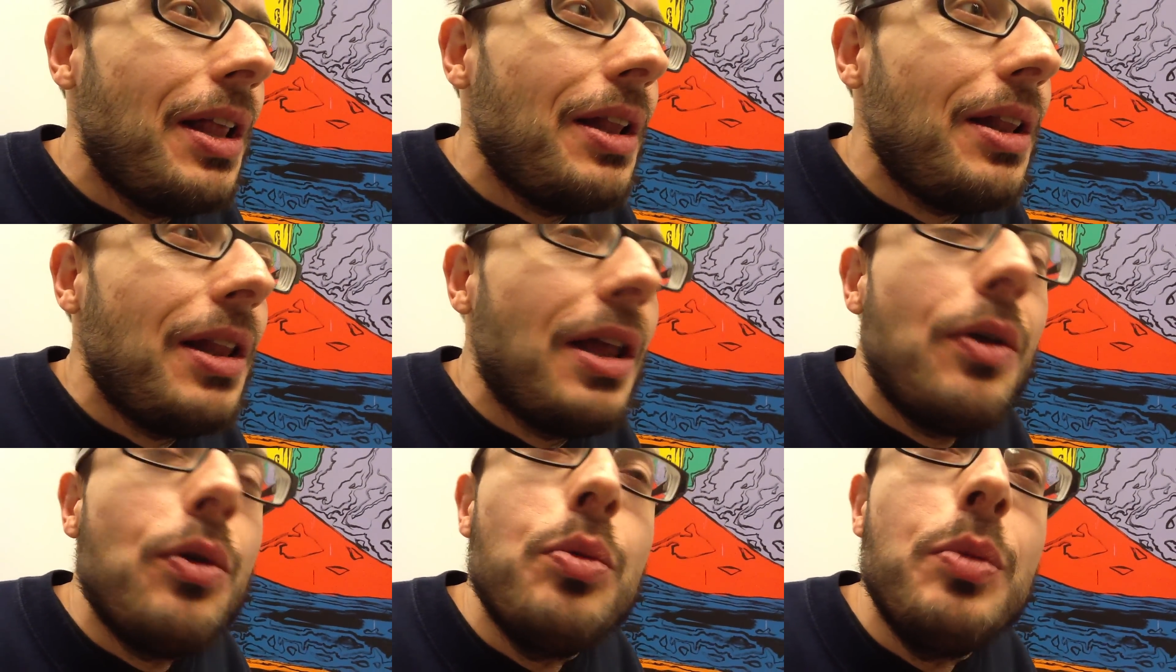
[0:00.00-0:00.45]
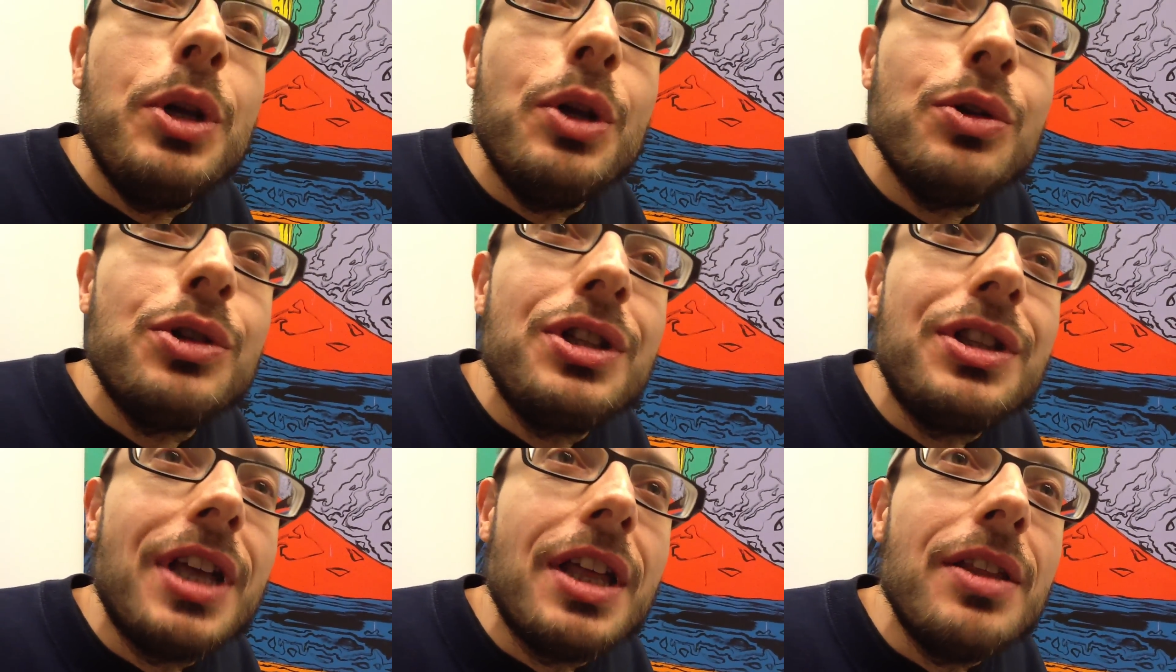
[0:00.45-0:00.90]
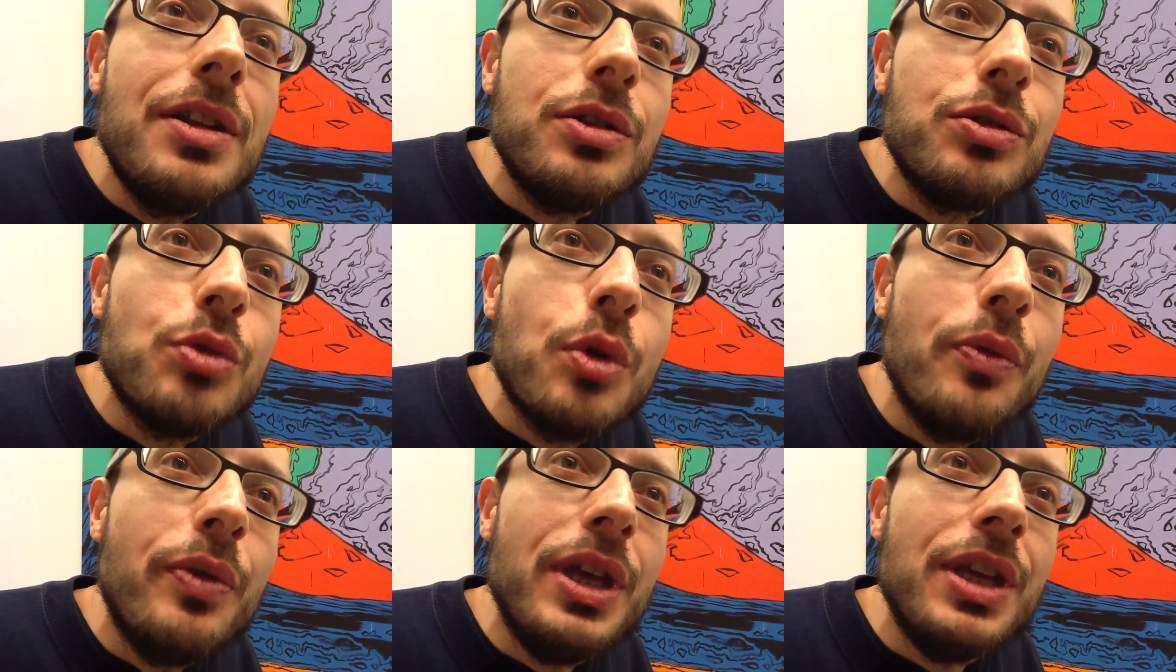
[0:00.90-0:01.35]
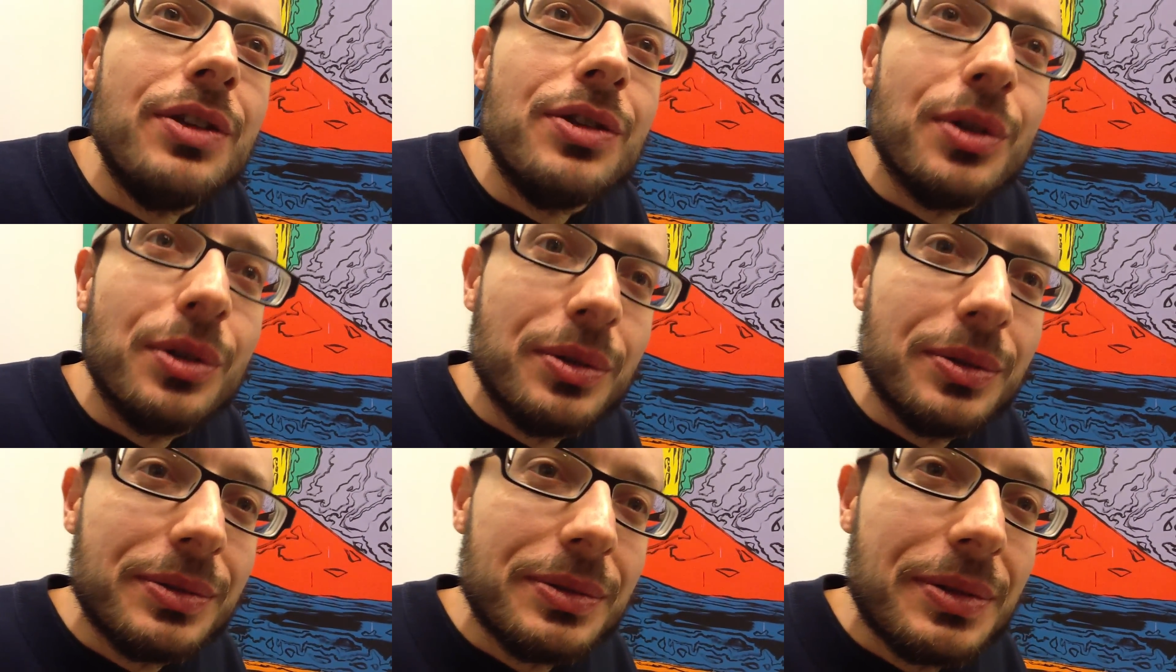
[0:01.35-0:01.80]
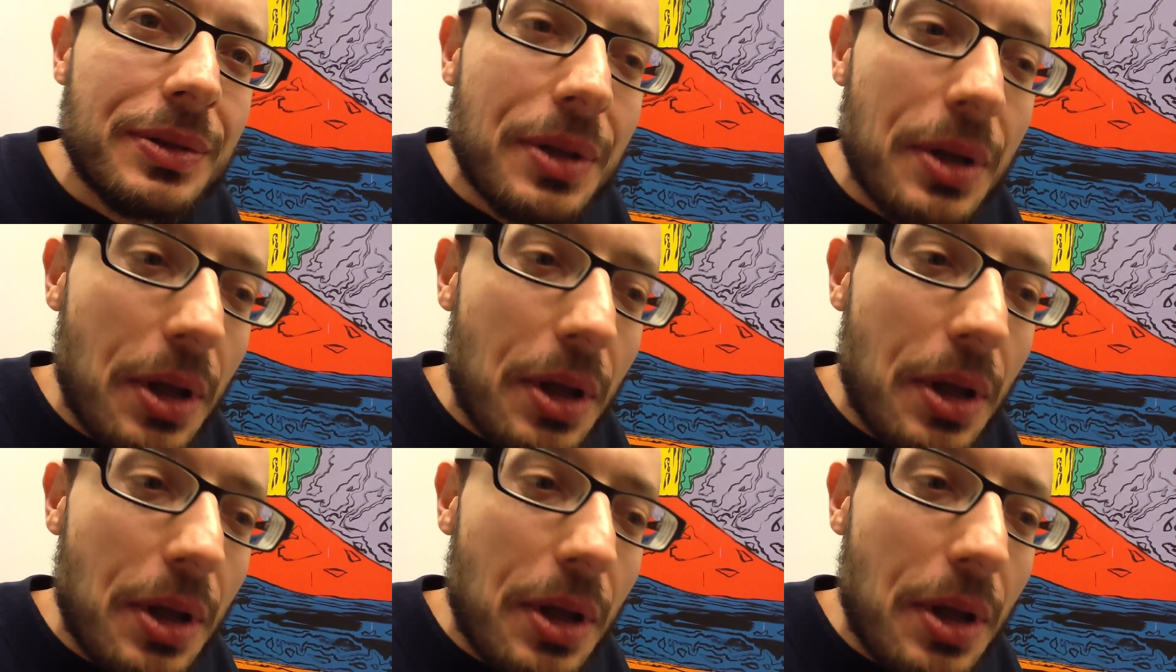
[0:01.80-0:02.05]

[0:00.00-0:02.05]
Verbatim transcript: La luminosità del suo viso